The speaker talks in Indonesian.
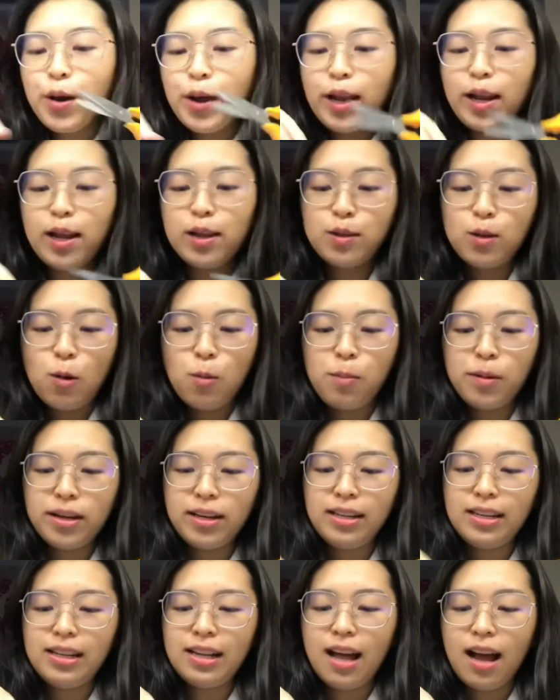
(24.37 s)
let's open
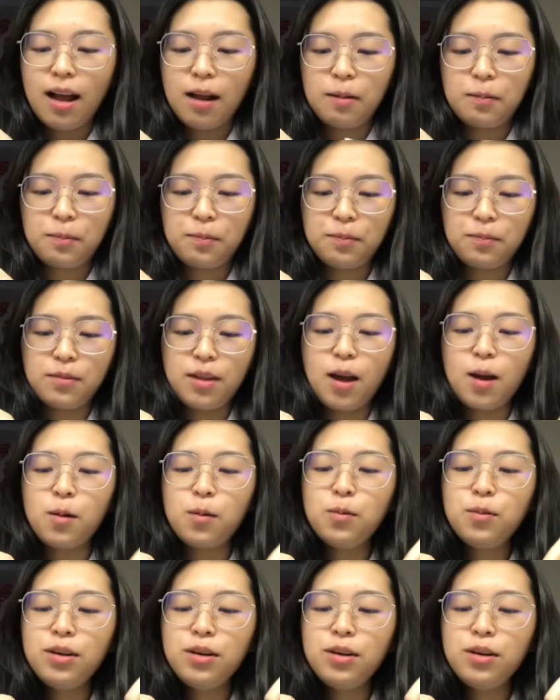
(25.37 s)
gila. Aku